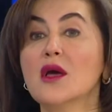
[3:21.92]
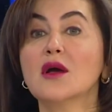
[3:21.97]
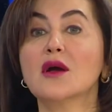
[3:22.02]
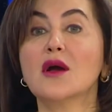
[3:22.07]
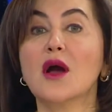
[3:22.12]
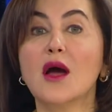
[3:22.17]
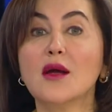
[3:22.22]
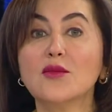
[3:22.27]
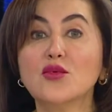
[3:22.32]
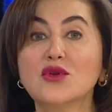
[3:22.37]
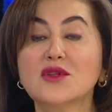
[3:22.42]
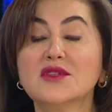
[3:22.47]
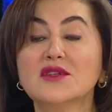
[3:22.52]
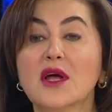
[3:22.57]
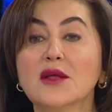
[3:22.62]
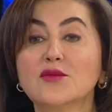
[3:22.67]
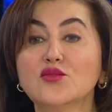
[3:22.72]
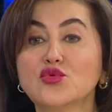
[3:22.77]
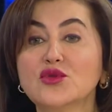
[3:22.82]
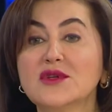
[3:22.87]

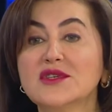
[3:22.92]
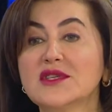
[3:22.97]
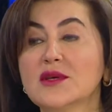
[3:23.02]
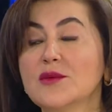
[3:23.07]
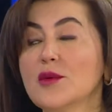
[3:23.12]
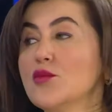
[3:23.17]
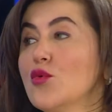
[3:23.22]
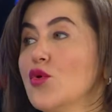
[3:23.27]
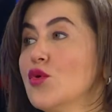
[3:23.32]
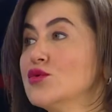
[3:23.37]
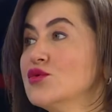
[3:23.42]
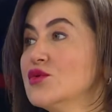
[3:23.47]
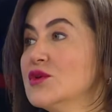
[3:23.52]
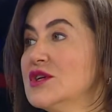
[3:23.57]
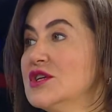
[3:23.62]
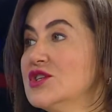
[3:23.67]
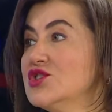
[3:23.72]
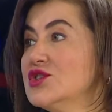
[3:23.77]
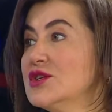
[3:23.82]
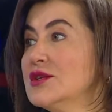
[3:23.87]
Karbonhidrat buna sebep olduğu
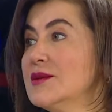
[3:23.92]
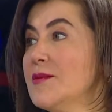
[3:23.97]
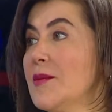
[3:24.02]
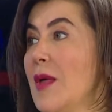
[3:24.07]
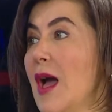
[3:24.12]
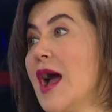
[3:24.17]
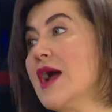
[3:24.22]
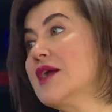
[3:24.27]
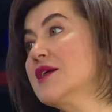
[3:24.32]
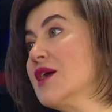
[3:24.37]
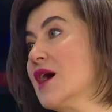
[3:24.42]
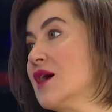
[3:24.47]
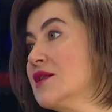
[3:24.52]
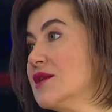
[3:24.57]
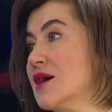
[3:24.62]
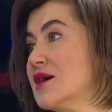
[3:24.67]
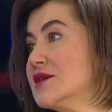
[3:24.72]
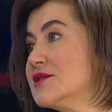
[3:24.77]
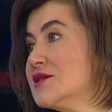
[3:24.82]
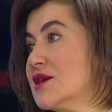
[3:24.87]
için
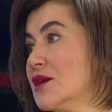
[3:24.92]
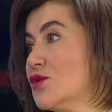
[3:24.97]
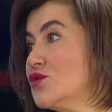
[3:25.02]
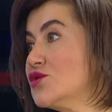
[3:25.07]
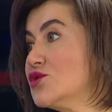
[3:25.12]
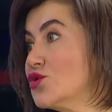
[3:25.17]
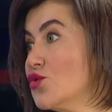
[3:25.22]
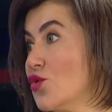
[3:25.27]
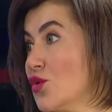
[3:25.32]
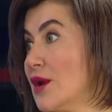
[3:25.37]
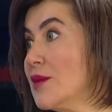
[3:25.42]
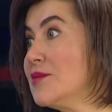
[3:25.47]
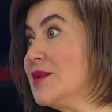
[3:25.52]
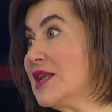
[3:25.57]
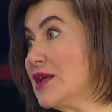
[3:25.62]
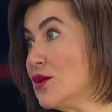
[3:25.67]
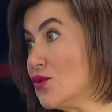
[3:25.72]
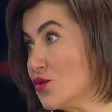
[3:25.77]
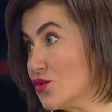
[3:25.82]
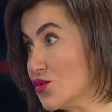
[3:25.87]
erkenden selüliti hı hı.
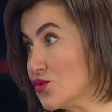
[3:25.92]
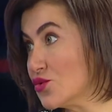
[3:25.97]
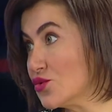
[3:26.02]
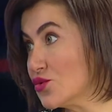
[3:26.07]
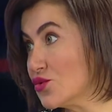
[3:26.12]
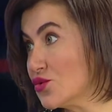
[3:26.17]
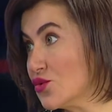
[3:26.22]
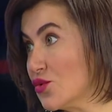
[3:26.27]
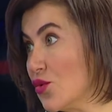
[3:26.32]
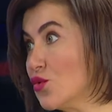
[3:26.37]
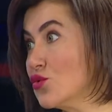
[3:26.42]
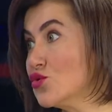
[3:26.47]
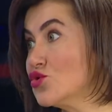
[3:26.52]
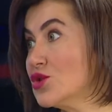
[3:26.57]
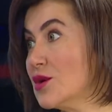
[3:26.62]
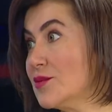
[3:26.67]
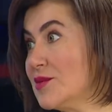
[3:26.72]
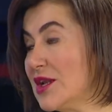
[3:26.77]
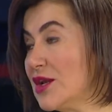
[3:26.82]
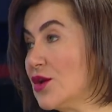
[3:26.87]
görebiliyoruz, evet.
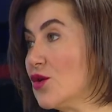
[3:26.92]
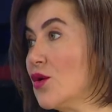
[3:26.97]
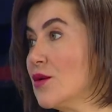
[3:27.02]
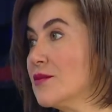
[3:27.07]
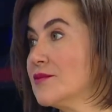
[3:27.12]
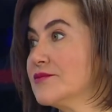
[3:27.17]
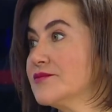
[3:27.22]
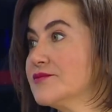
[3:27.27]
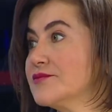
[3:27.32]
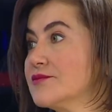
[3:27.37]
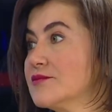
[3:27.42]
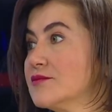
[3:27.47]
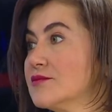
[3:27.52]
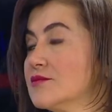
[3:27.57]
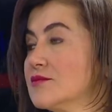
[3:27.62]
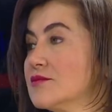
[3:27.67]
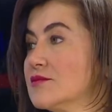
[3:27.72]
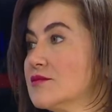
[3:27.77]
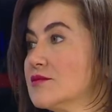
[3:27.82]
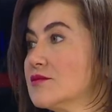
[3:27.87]
oluşabiliyor. Şimdi
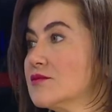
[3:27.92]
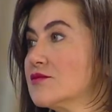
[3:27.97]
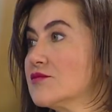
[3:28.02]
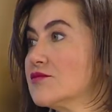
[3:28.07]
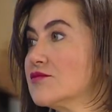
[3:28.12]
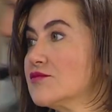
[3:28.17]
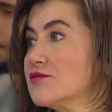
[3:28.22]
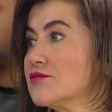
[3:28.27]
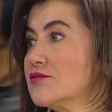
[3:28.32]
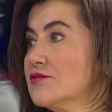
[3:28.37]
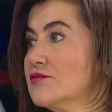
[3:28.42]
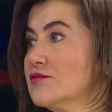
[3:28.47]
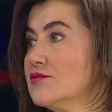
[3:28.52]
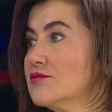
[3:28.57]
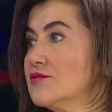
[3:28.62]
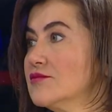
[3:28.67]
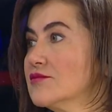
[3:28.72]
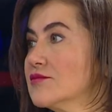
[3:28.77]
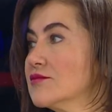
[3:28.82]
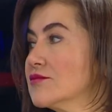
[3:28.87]
pano üzerinden
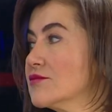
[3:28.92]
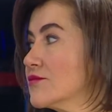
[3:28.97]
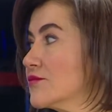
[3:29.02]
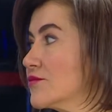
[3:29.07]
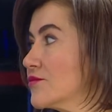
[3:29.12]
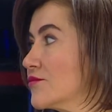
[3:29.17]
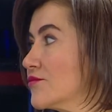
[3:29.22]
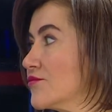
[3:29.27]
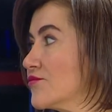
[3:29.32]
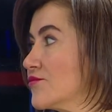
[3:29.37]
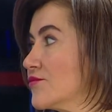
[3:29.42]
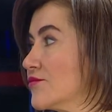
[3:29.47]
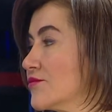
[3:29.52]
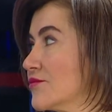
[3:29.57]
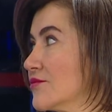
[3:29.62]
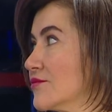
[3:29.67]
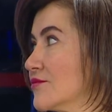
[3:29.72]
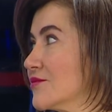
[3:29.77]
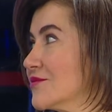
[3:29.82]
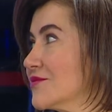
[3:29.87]
anlatalım. Taylan'a
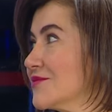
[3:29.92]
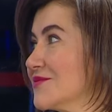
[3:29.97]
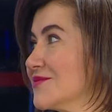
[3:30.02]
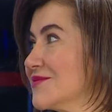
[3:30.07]
teşekkür